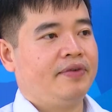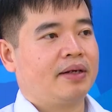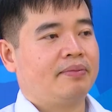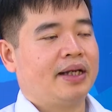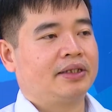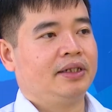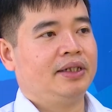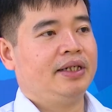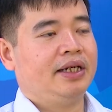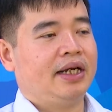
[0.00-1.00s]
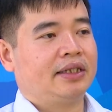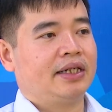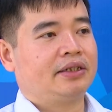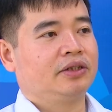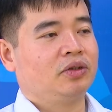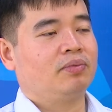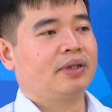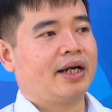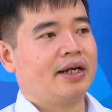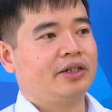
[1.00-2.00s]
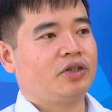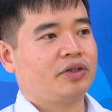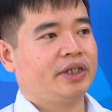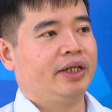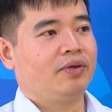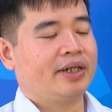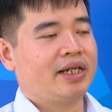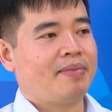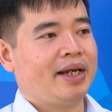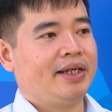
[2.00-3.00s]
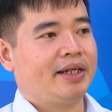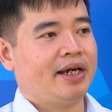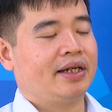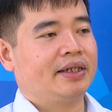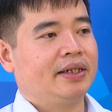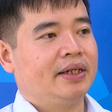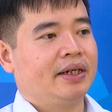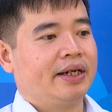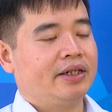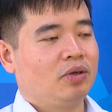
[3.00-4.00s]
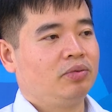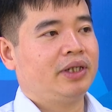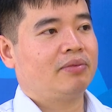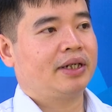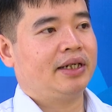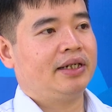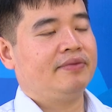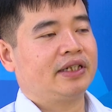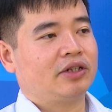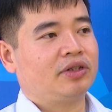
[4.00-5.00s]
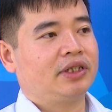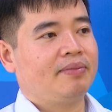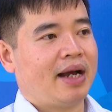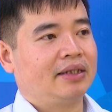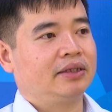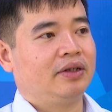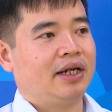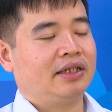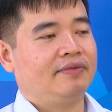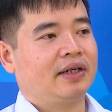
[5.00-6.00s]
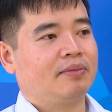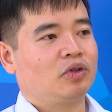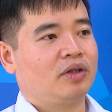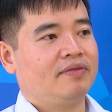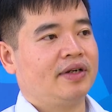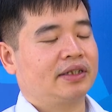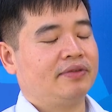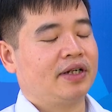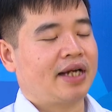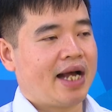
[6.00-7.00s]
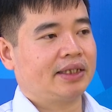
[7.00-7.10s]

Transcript: Việc mà xử lý à, sử dụng các cái loại tro xỉ của các nhà máy nhiệt điện để dùng trong cái lĩnh vực sản xuất xi măng, rồi là lĩnh vực một số lĩnh vực xây dựng khác